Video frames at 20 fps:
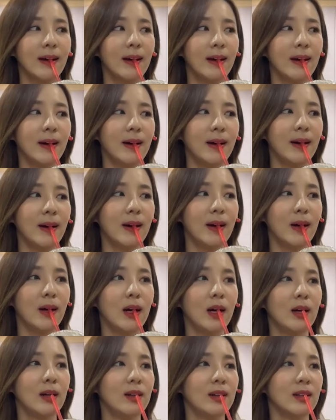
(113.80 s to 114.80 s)

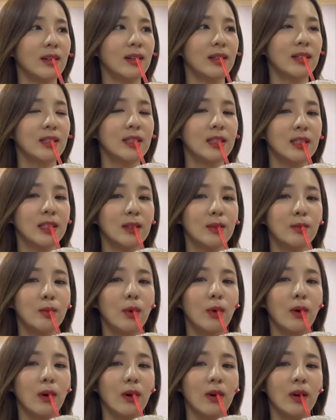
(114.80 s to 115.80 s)
아 그
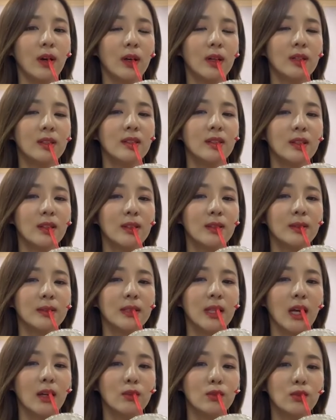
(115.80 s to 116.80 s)
뭐
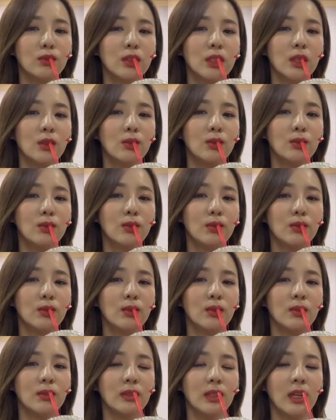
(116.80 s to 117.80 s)
당도
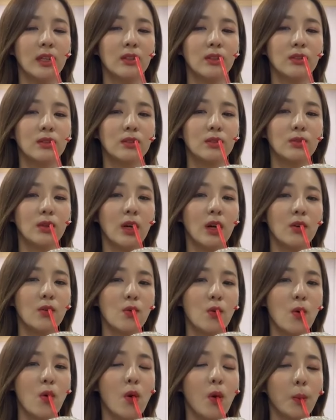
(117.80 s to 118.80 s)
채우고 다이어트도
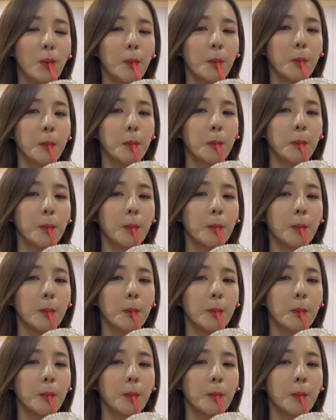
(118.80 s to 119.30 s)
하고